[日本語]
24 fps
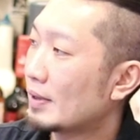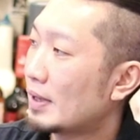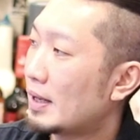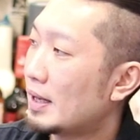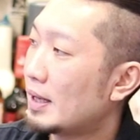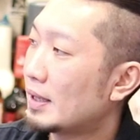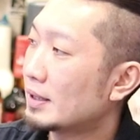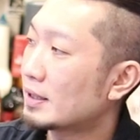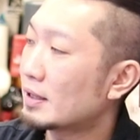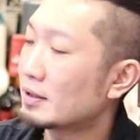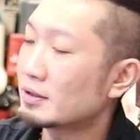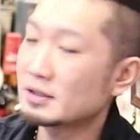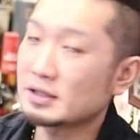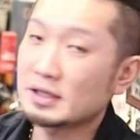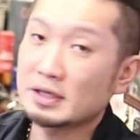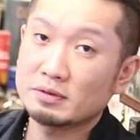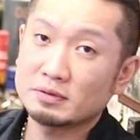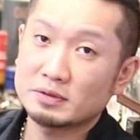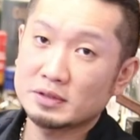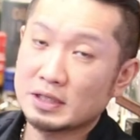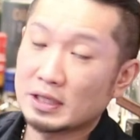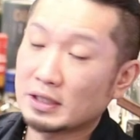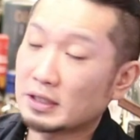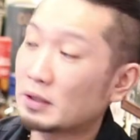えー、樽材
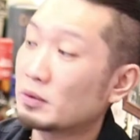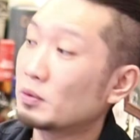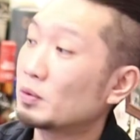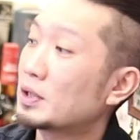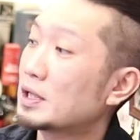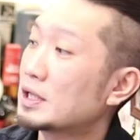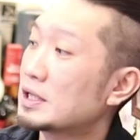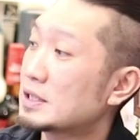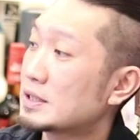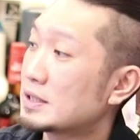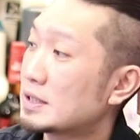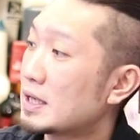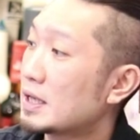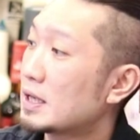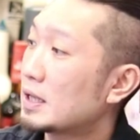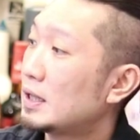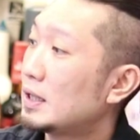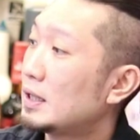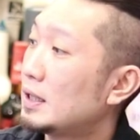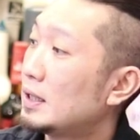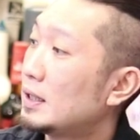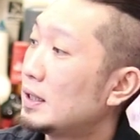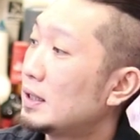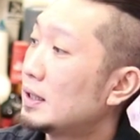を使った時計ですね。
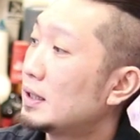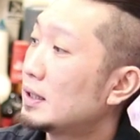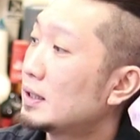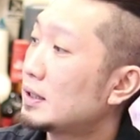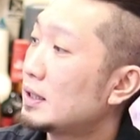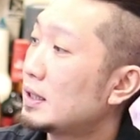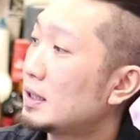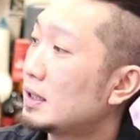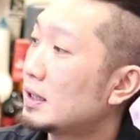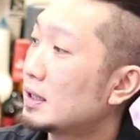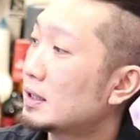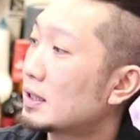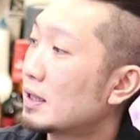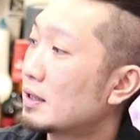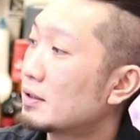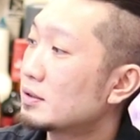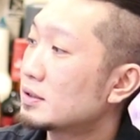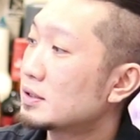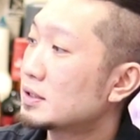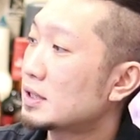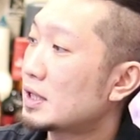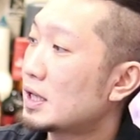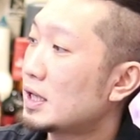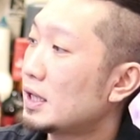で
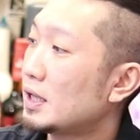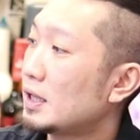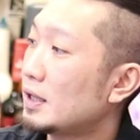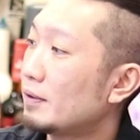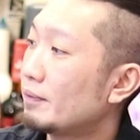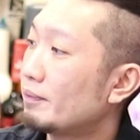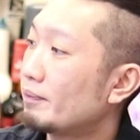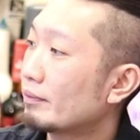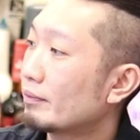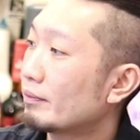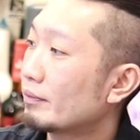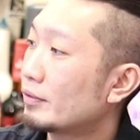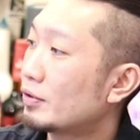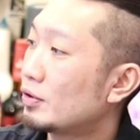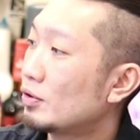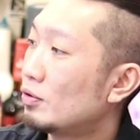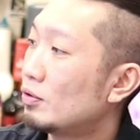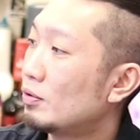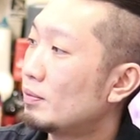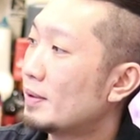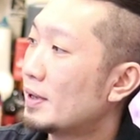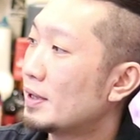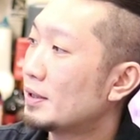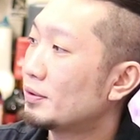樽材
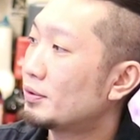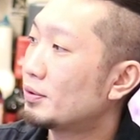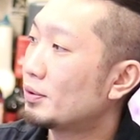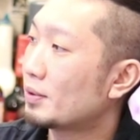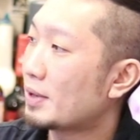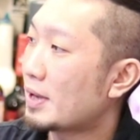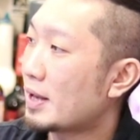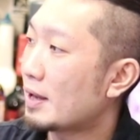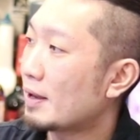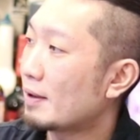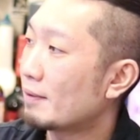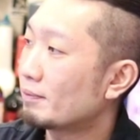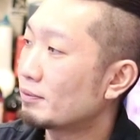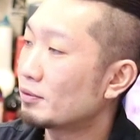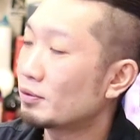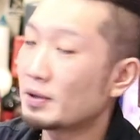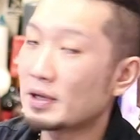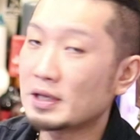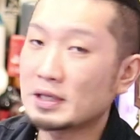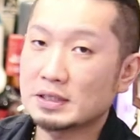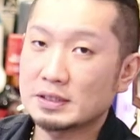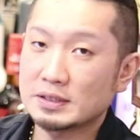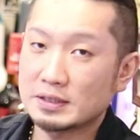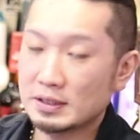響板
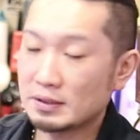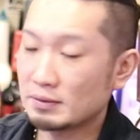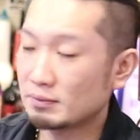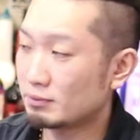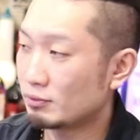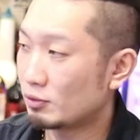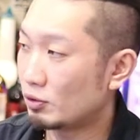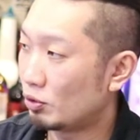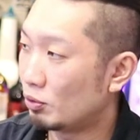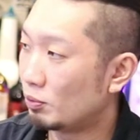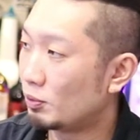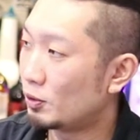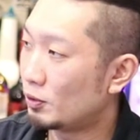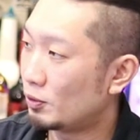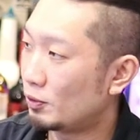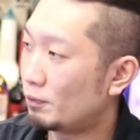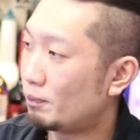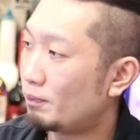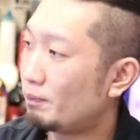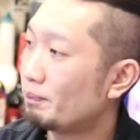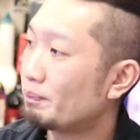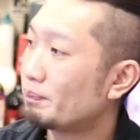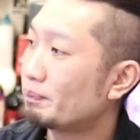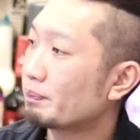トレートレーズお盆、
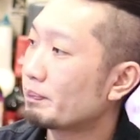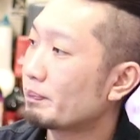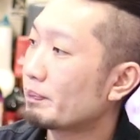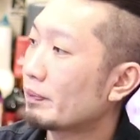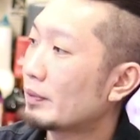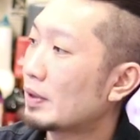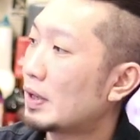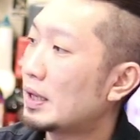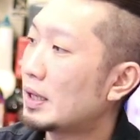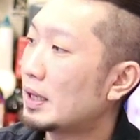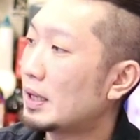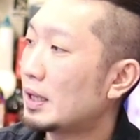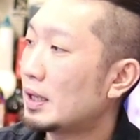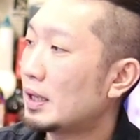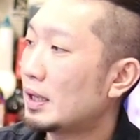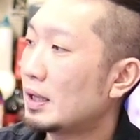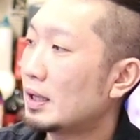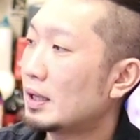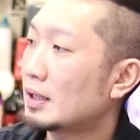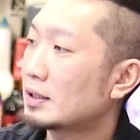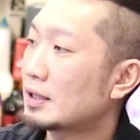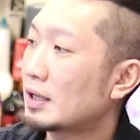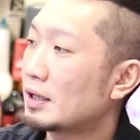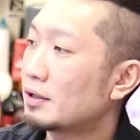
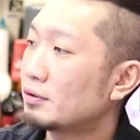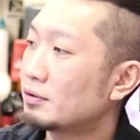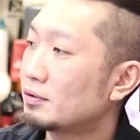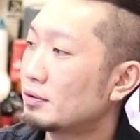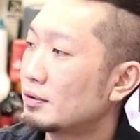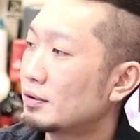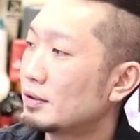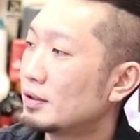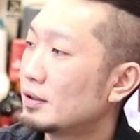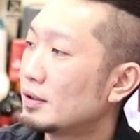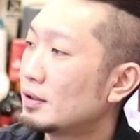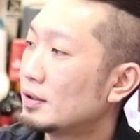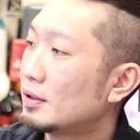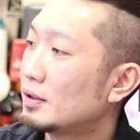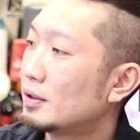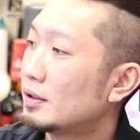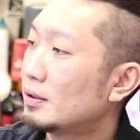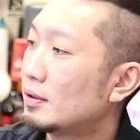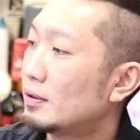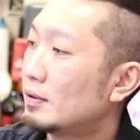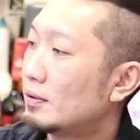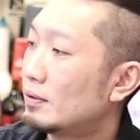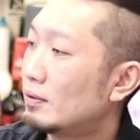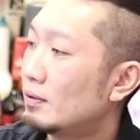えー、樽
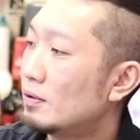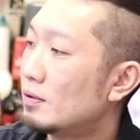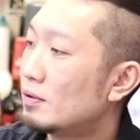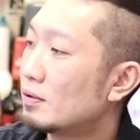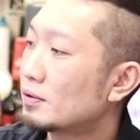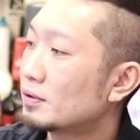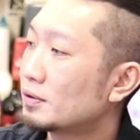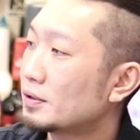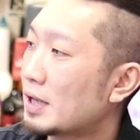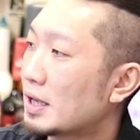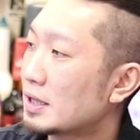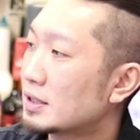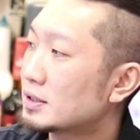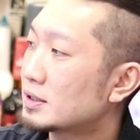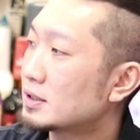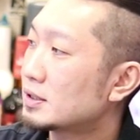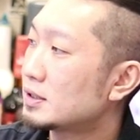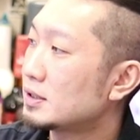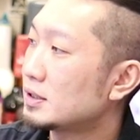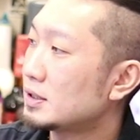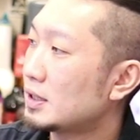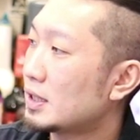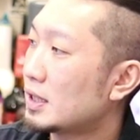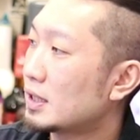
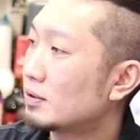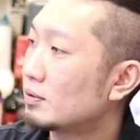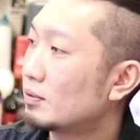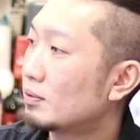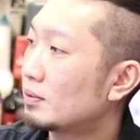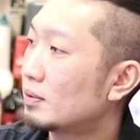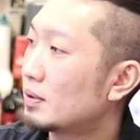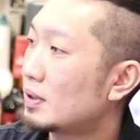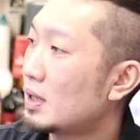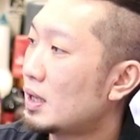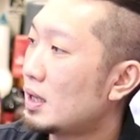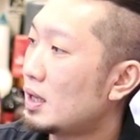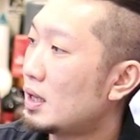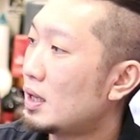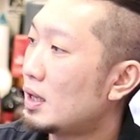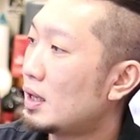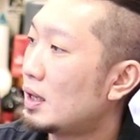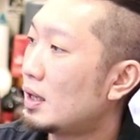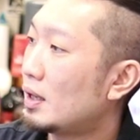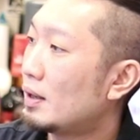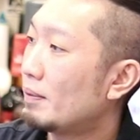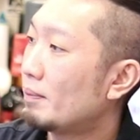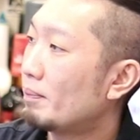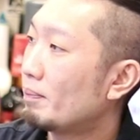オークナッツ入れと
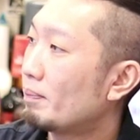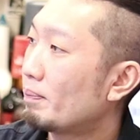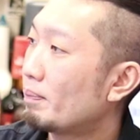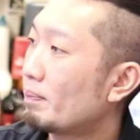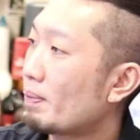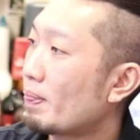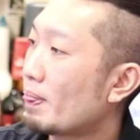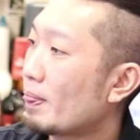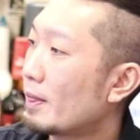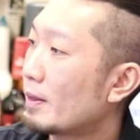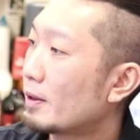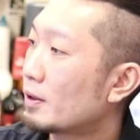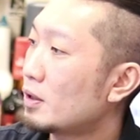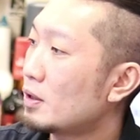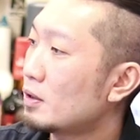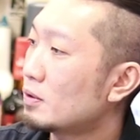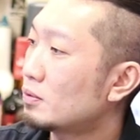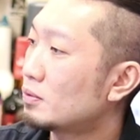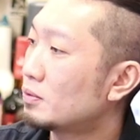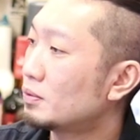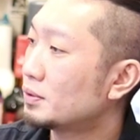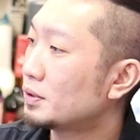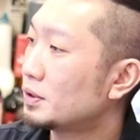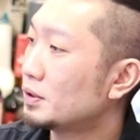か
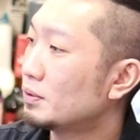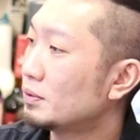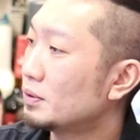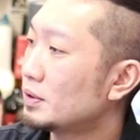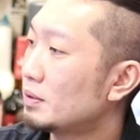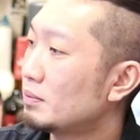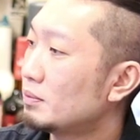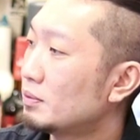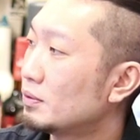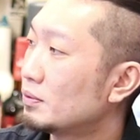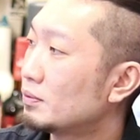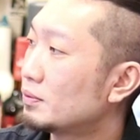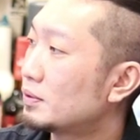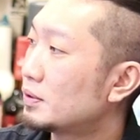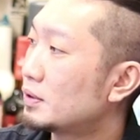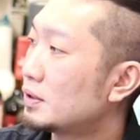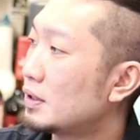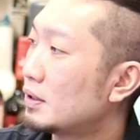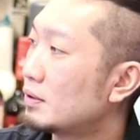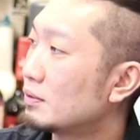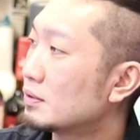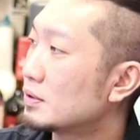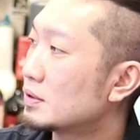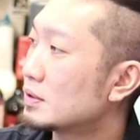結構ねいろんなもの売っ
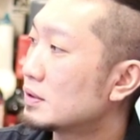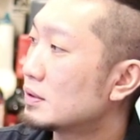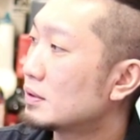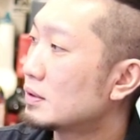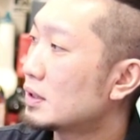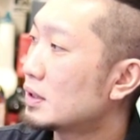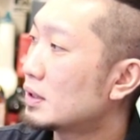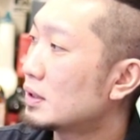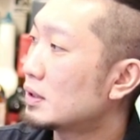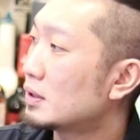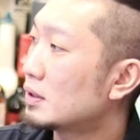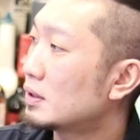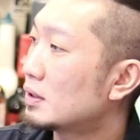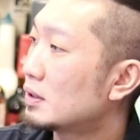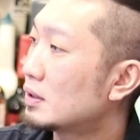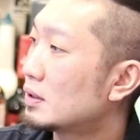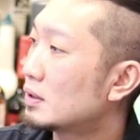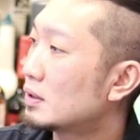てるんですよね。